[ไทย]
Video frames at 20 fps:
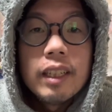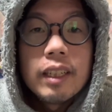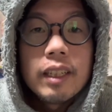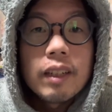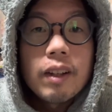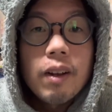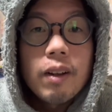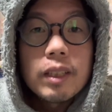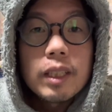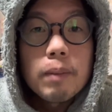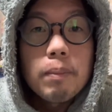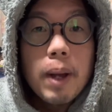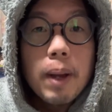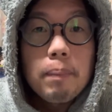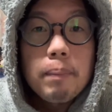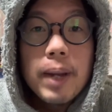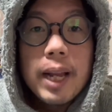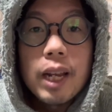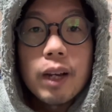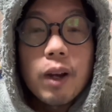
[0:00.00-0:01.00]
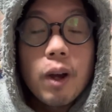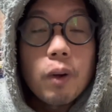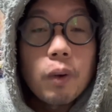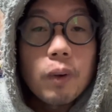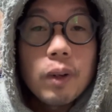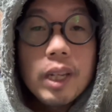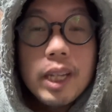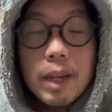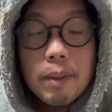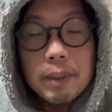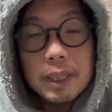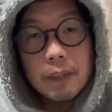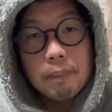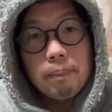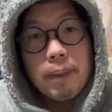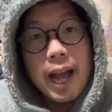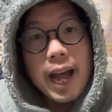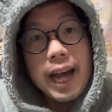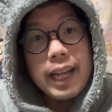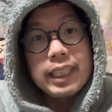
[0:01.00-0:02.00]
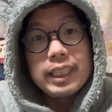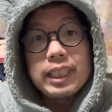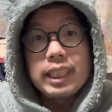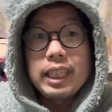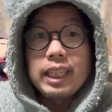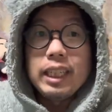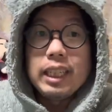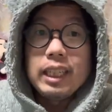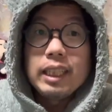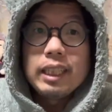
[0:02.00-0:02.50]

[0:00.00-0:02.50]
ก็ลองสมัครไป แล้วเขาก็เรียกไปสัมภาษณ์จริง